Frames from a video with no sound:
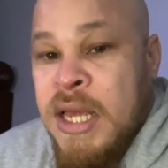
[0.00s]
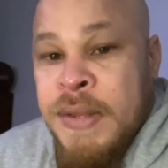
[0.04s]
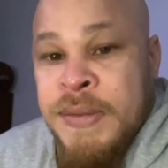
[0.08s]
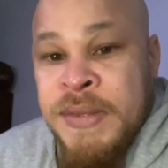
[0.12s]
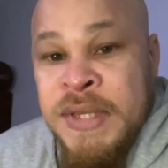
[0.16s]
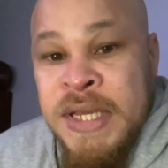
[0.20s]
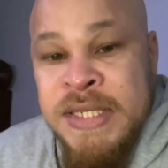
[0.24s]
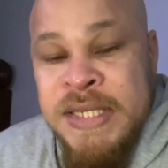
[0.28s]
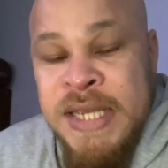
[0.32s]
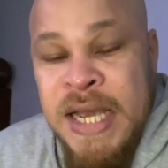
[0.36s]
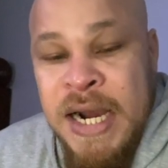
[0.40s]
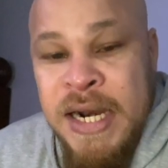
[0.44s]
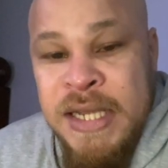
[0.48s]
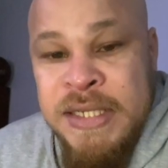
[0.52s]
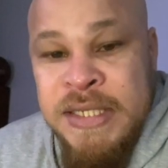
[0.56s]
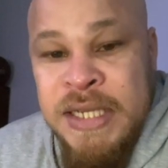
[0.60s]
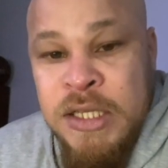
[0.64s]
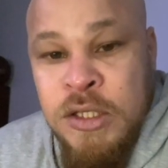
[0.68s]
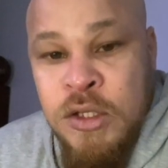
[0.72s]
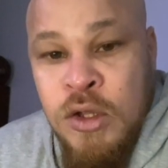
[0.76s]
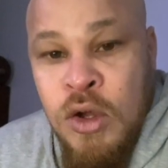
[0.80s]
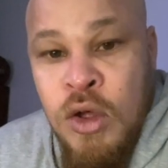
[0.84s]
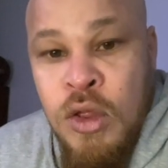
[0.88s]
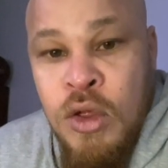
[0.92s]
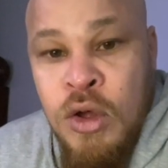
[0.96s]
Desearles
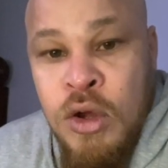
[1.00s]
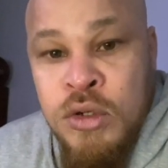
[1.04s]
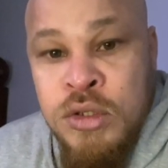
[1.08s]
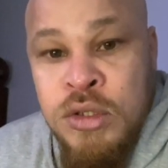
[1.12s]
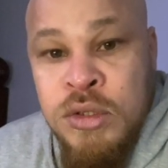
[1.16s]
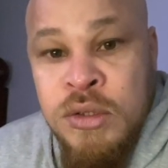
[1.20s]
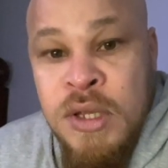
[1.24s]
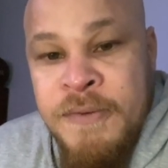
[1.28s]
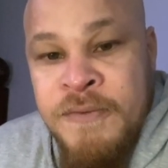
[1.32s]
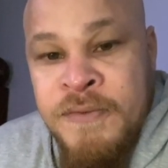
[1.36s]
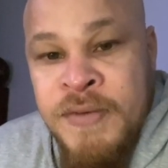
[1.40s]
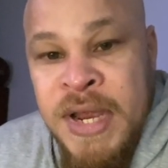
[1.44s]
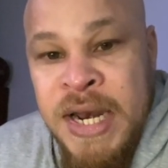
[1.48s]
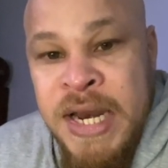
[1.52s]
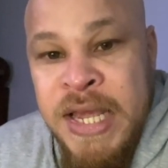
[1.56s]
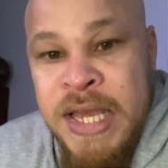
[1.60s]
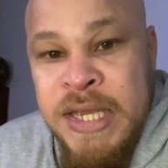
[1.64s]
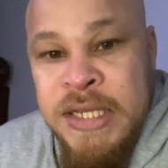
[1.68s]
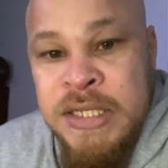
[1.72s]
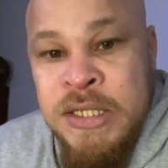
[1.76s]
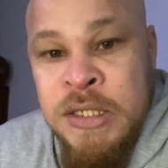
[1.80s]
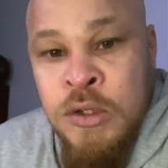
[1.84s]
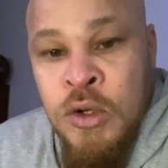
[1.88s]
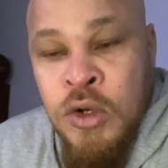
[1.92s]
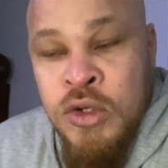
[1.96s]
a todos
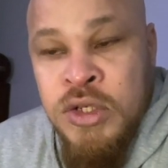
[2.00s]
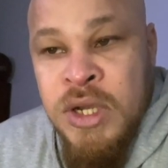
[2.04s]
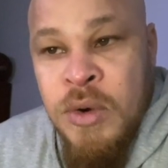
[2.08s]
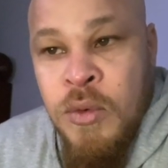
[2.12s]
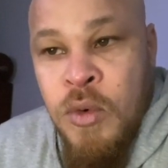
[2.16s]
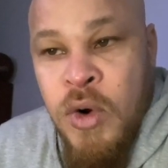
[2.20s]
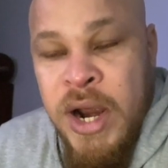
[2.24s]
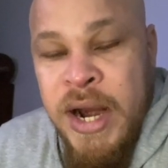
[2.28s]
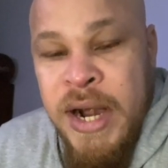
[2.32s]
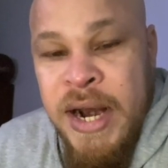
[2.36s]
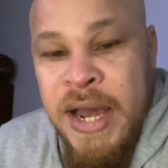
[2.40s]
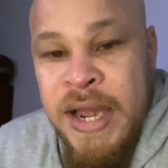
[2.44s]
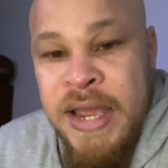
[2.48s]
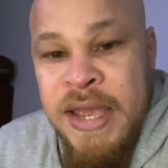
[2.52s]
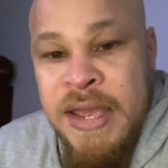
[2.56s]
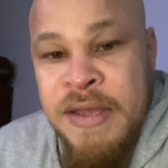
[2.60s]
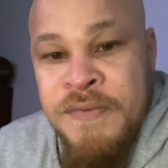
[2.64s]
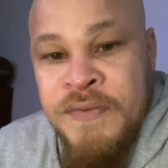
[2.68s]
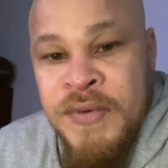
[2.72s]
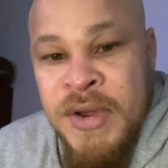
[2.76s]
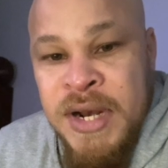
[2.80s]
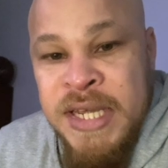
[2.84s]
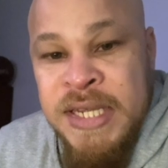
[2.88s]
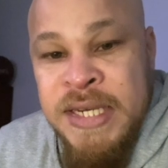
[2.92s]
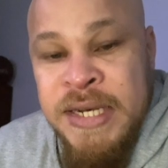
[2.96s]
feliz Nochebuena y
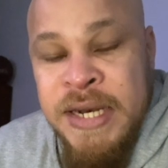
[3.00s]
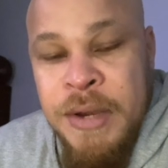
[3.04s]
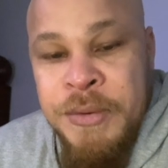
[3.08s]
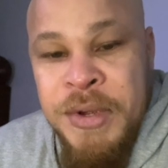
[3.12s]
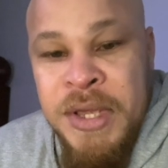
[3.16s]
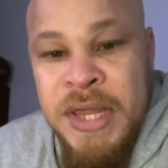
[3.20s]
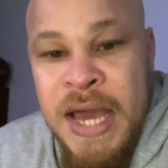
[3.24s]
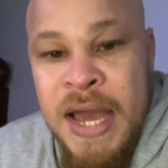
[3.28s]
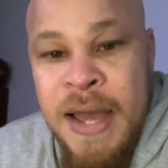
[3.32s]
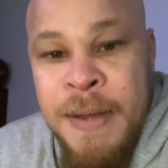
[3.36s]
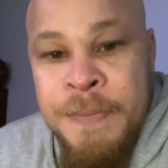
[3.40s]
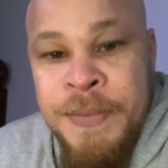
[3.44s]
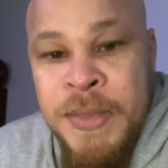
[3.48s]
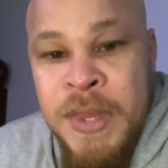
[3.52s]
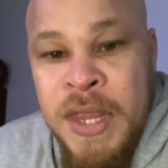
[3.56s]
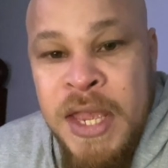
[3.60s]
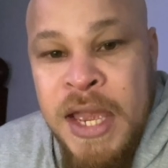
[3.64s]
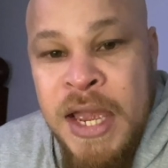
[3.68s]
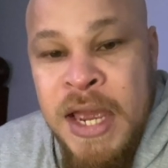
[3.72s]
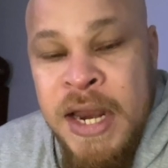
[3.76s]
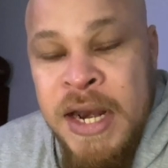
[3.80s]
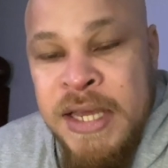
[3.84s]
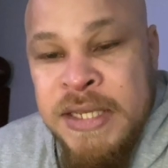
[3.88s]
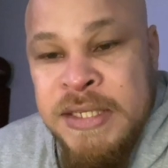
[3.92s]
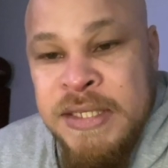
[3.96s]
feliz Navidad
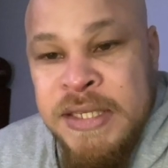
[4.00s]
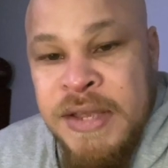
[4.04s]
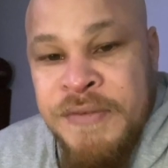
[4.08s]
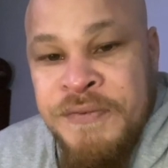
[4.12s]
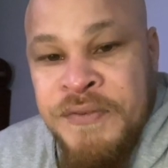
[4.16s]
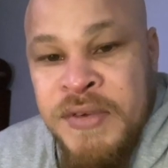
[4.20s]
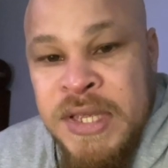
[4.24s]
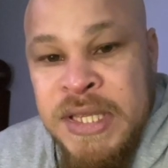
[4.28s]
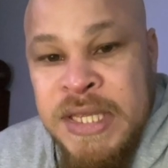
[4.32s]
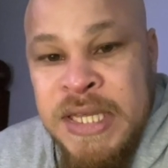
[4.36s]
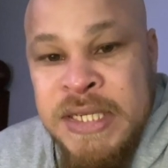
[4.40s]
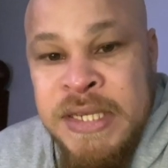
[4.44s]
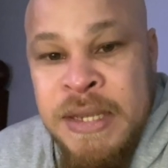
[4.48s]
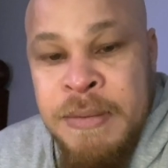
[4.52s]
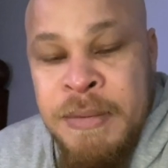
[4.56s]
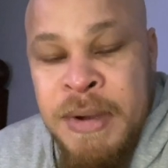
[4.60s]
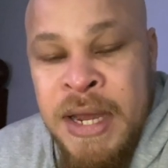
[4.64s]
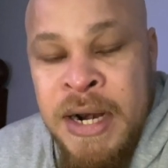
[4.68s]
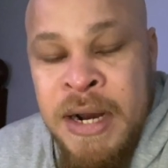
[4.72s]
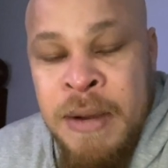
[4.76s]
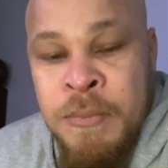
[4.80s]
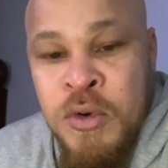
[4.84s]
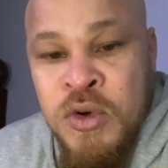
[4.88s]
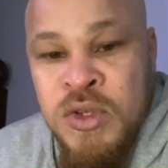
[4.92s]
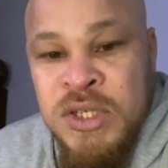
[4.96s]
en este fin de
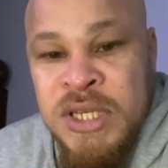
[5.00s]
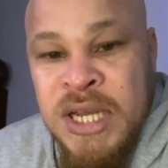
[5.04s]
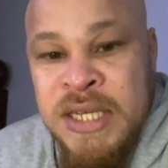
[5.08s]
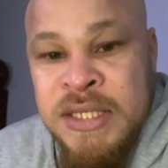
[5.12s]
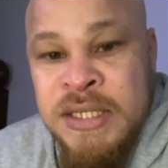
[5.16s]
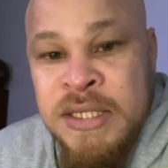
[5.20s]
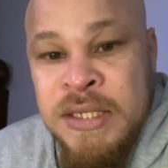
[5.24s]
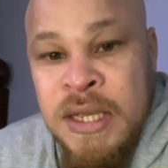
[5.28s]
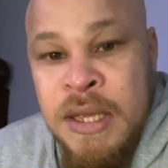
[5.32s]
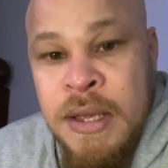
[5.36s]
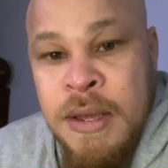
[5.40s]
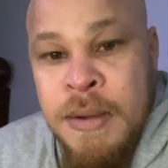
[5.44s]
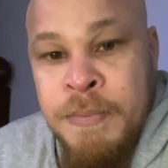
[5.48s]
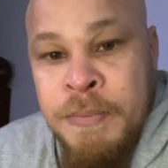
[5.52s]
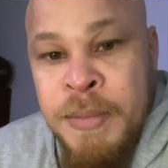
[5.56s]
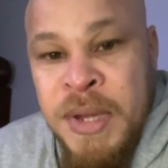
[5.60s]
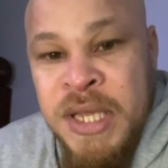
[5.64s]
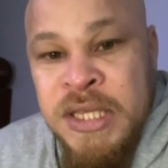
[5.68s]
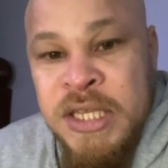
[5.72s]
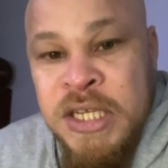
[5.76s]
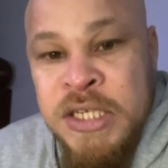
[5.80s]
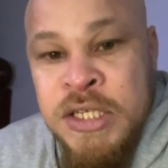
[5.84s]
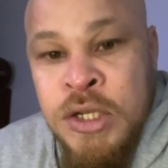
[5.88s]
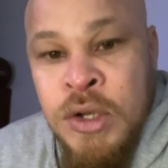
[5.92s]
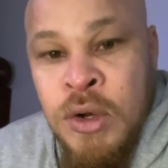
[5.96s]
semana. Muchas
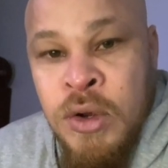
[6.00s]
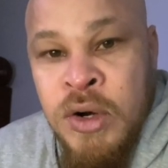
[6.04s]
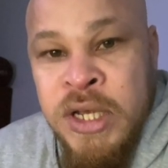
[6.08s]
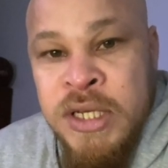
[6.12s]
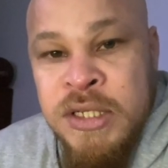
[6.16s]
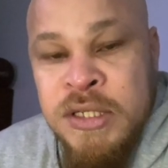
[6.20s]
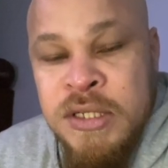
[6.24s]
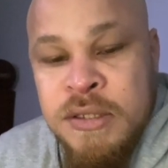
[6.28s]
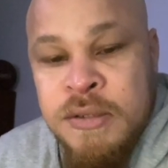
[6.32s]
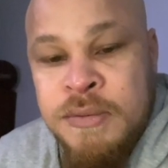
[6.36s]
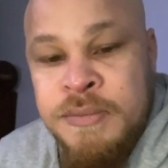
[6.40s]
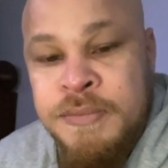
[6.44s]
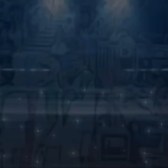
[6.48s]
bendiciones.